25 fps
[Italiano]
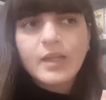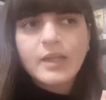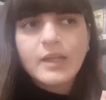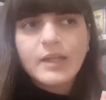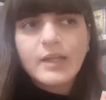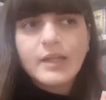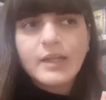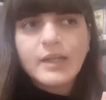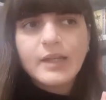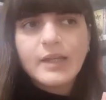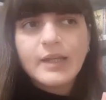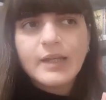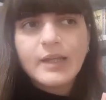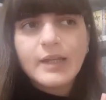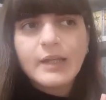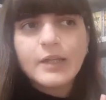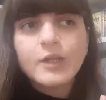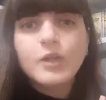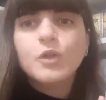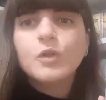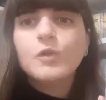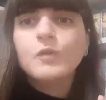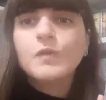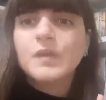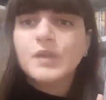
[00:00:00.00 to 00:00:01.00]
e
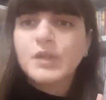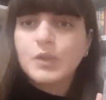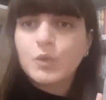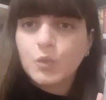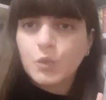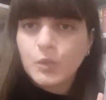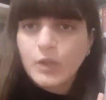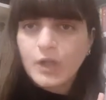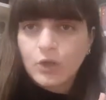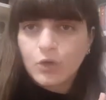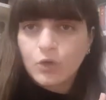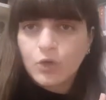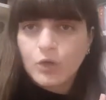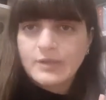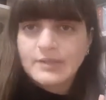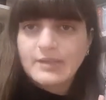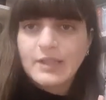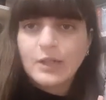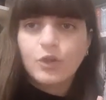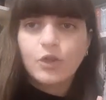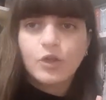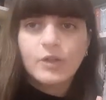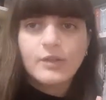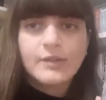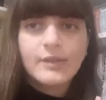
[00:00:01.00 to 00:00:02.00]
io vi dico una
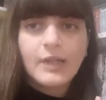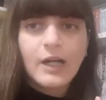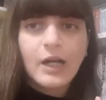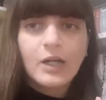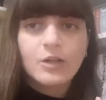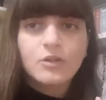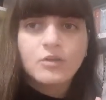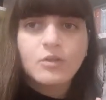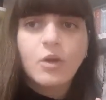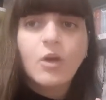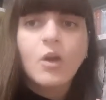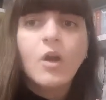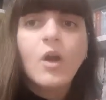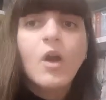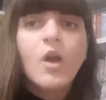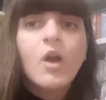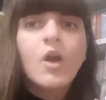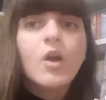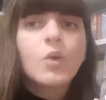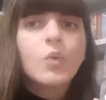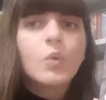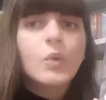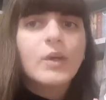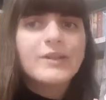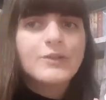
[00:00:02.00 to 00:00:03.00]
cosa, gli ho dato
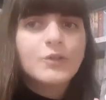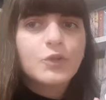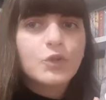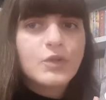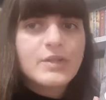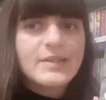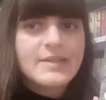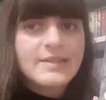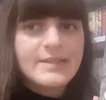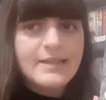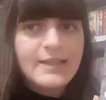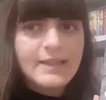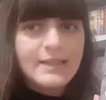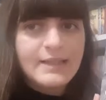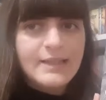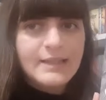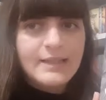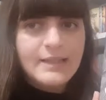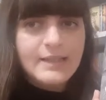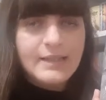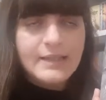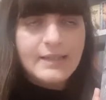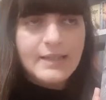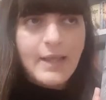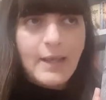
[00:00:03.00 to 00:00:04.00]
4
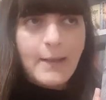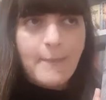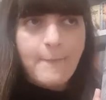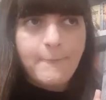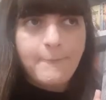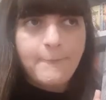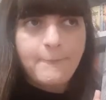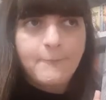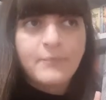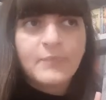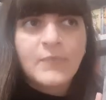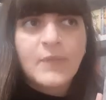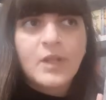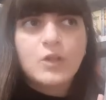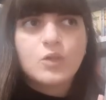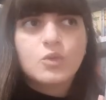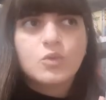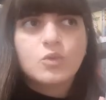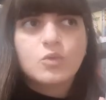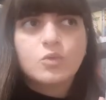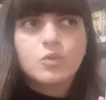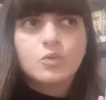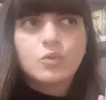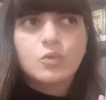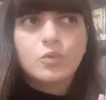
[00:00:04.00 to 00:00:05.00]
stelline
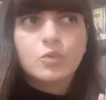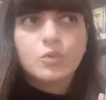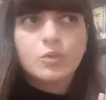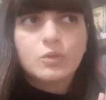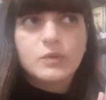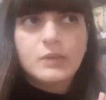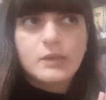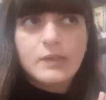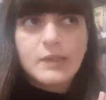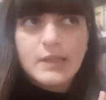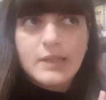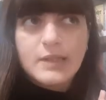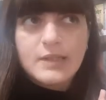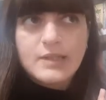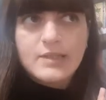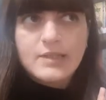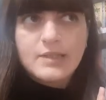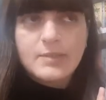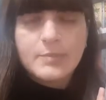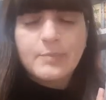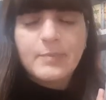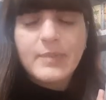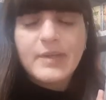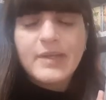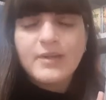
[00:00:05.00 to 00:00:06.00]
su
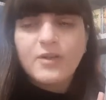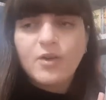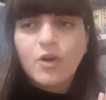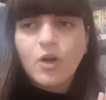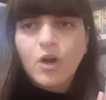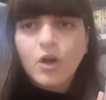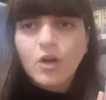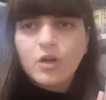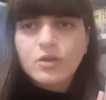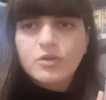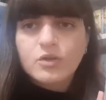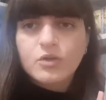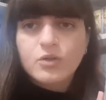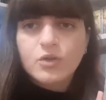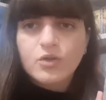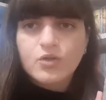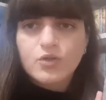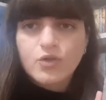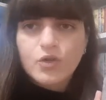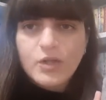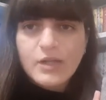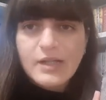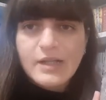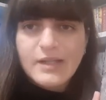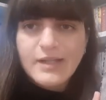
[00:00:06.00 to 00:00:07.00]
Goodreads, però sono
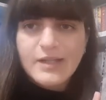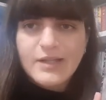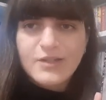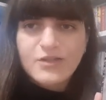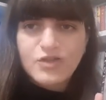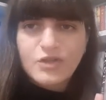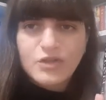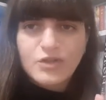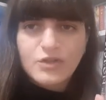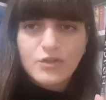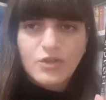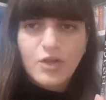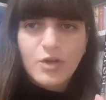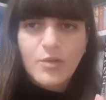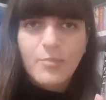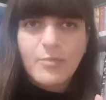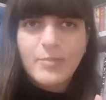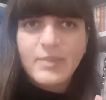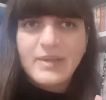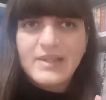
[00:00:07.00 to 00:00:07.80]
giorni che ci sto